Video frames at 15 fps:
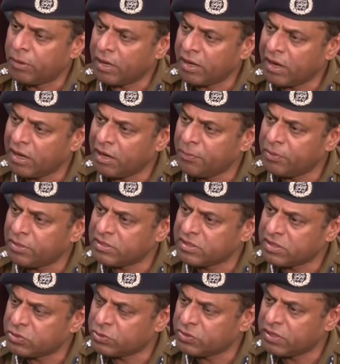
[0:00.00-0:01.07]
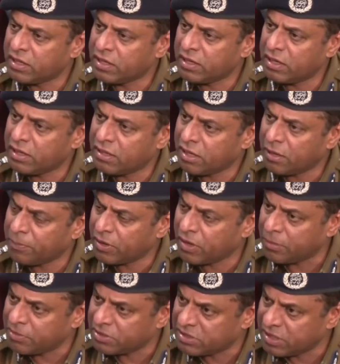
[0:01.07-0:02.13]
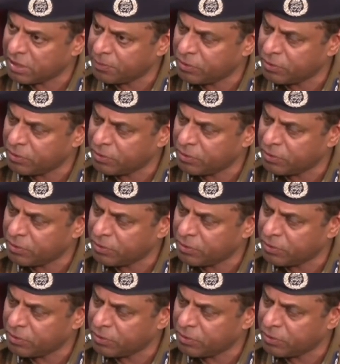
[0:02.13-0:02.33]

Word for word: हरियाणा पुलिस की सूचना के आधार पर हम हिसर